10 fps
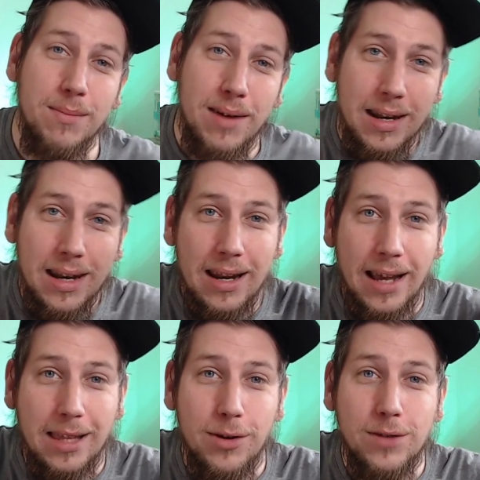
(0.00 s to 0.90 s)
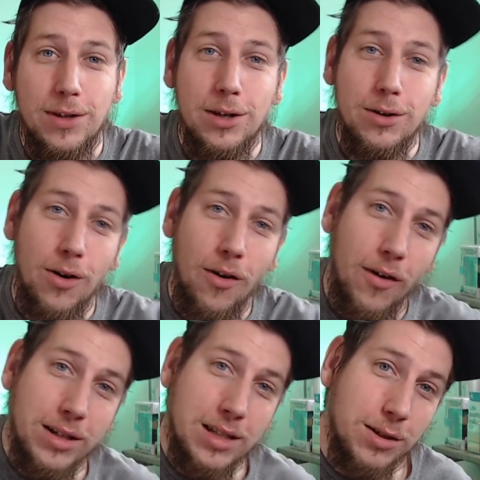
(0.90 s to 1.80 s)
mal ein Like da für das Video und
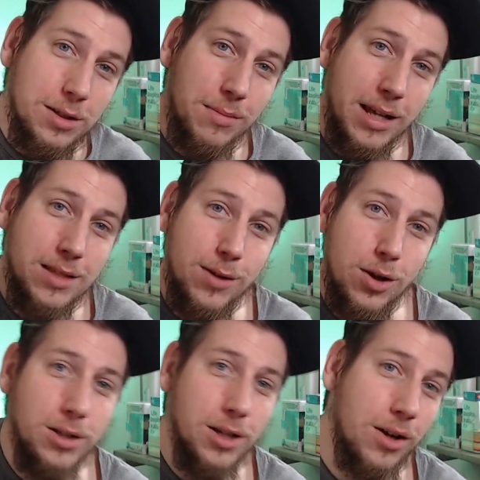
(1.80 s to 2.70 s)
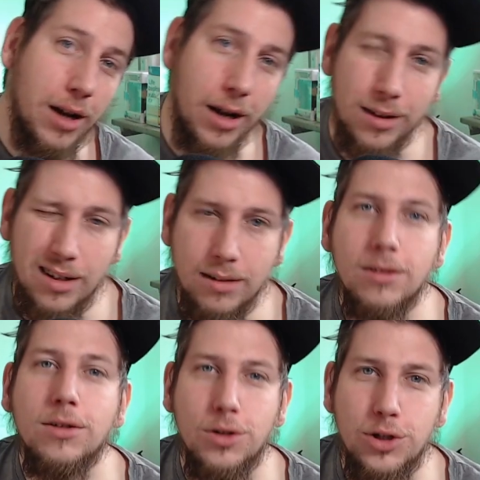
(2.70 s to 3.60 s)
dann sehen wir uns im nächsten Video. Bis dann rein.
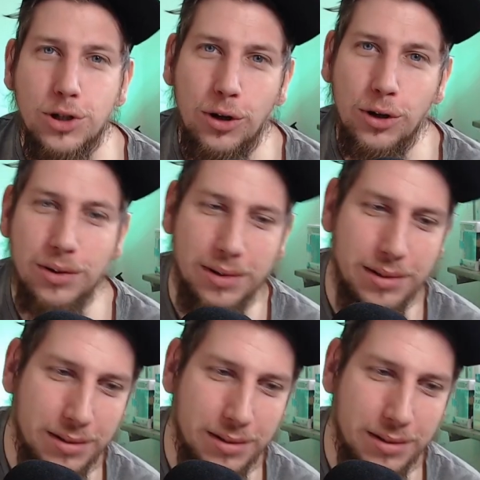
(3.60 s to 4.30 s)
Ciao Leute.